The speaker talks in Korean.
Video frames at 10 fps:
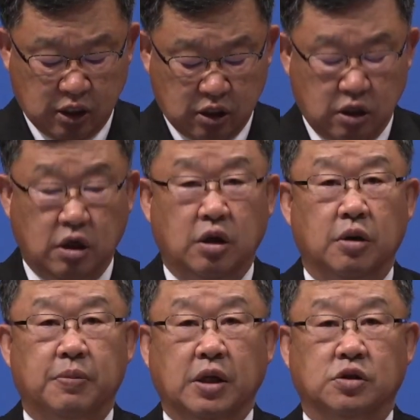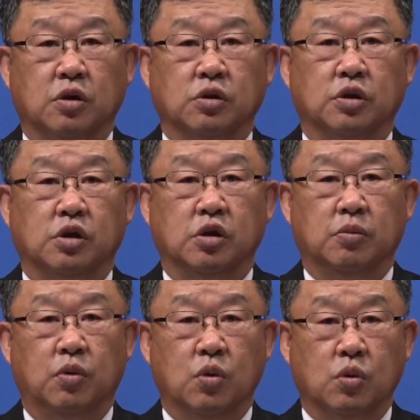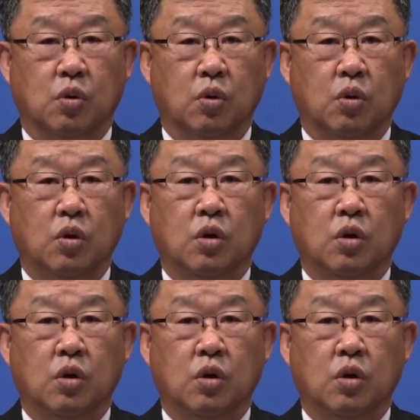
어, 백성들을 모으고